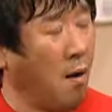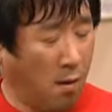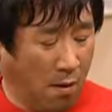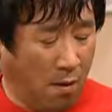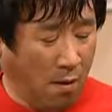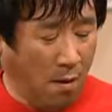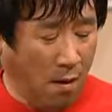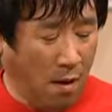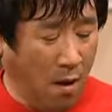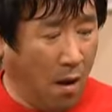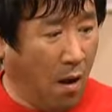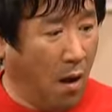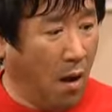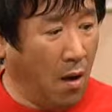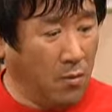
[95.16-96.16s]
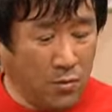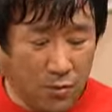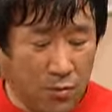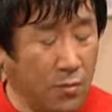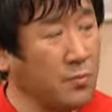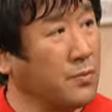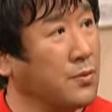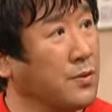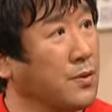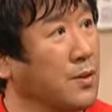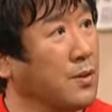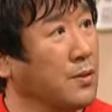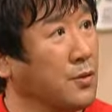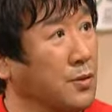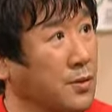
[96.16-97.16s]
뭐라 아저 그럼
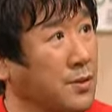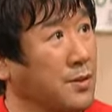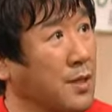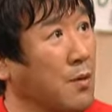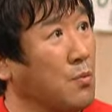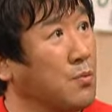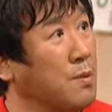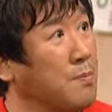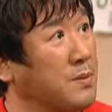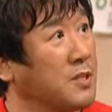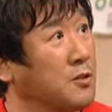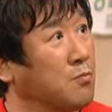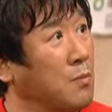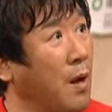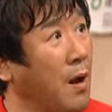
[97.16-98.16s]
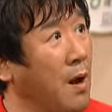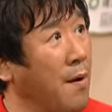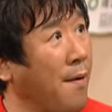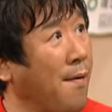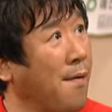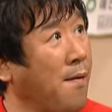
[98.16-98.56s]
저 장모님만 믿습니다